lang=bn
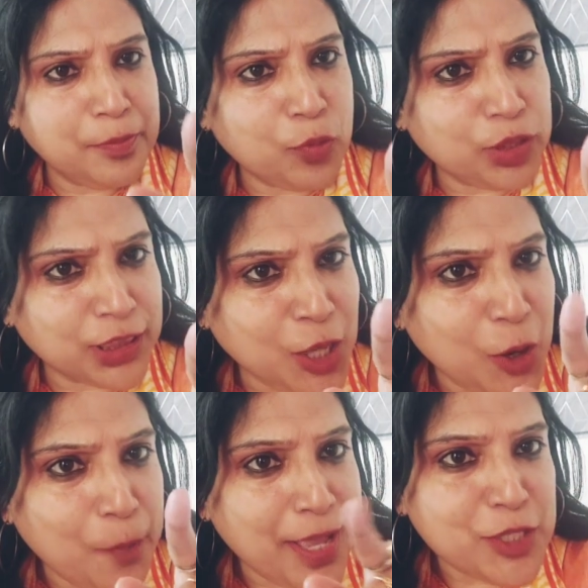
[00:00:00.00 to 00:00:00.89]
কোথাও
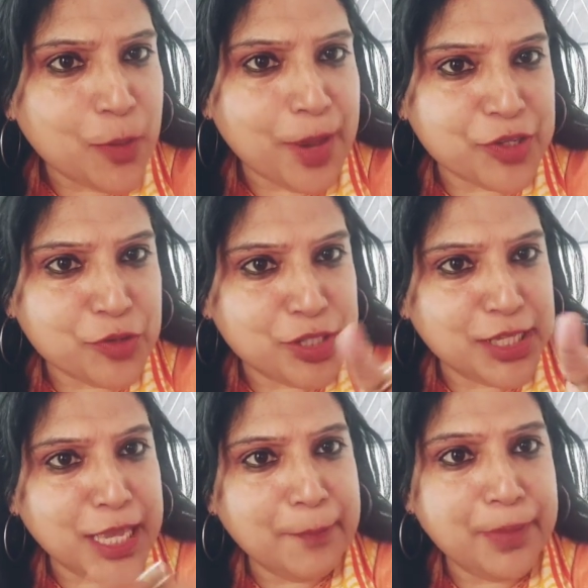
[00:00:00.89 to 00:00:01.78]
পেয়েছো প্যাশন উইথ
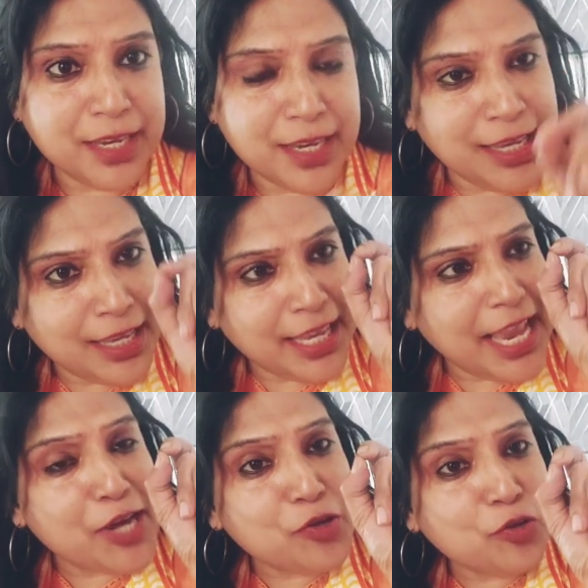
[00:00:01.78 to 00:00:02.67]
এপির
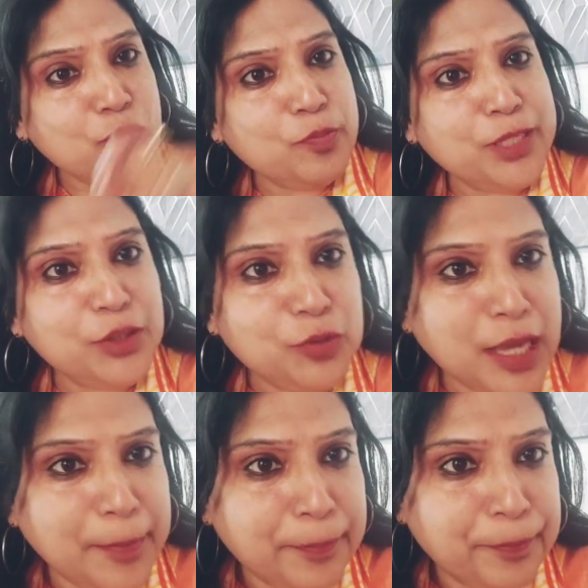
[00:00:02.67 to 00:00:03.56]
এইটুকুন বিন্দু নাম